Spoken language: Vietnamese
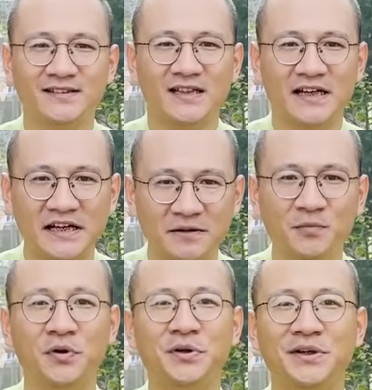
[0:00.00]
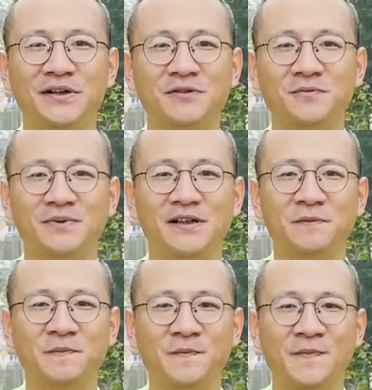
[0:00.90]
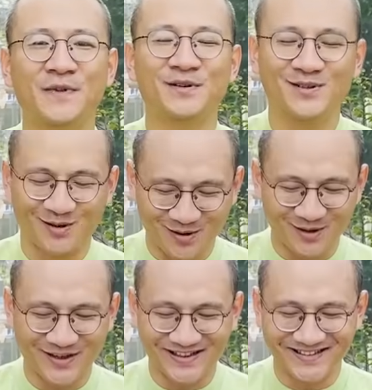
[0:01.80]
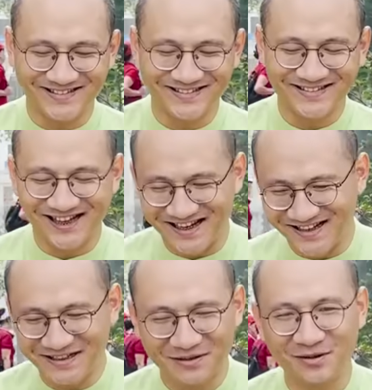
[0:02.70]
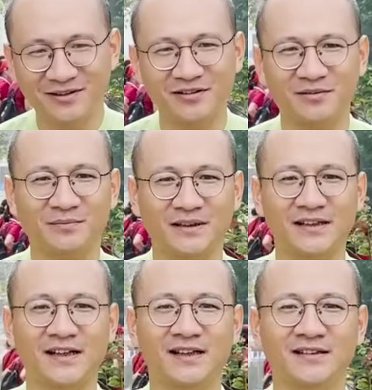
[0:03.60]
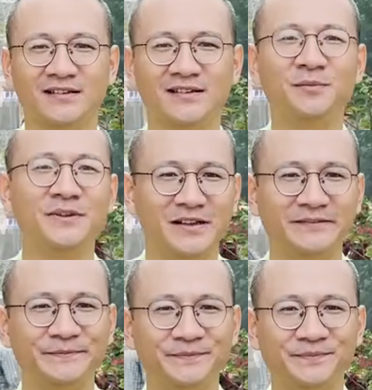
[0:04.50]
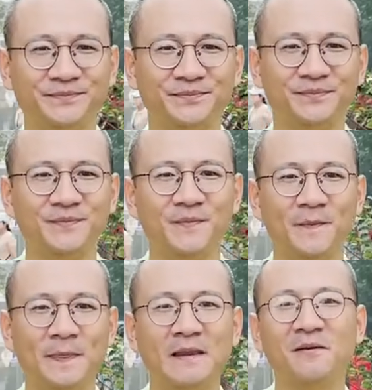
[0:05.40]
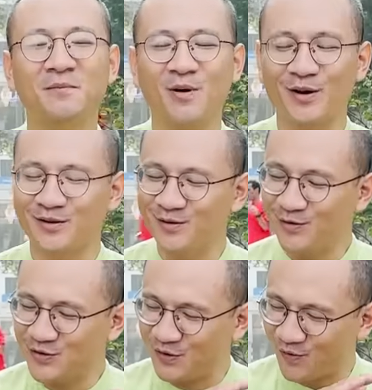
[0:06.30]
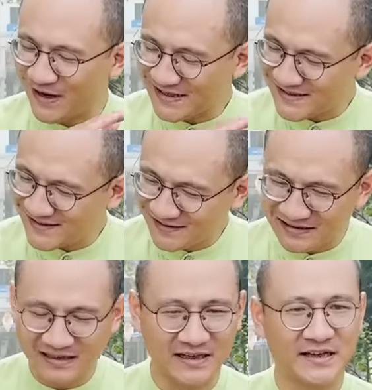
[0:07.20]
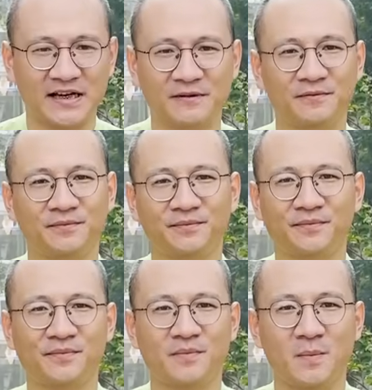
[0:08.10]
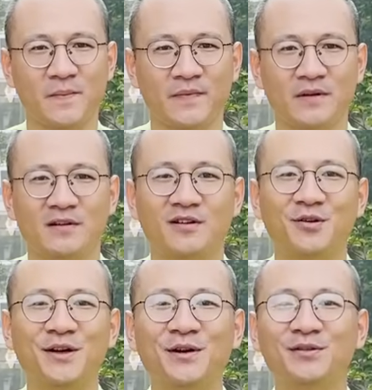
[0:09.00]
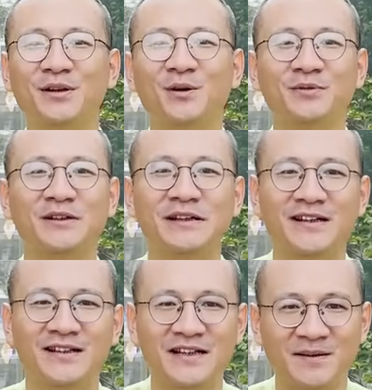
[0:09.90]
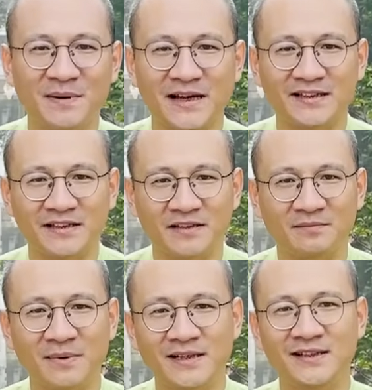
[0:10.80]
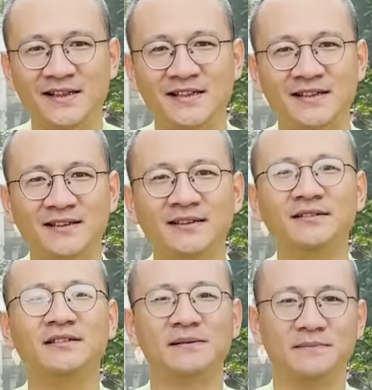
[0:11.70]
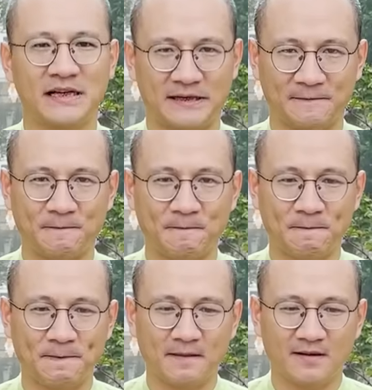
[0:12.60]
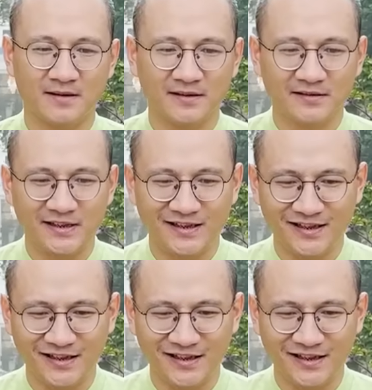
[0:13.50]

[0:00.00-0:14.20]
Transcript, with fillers: ta đến một người trung tính rồi ta đến cái đối tượng mà ta không ưa mọi thứ nó chuyển hóa rất là nhanh còn nếu ta không thực hiện những cái bài thiền mang tính chất từ tâm này thì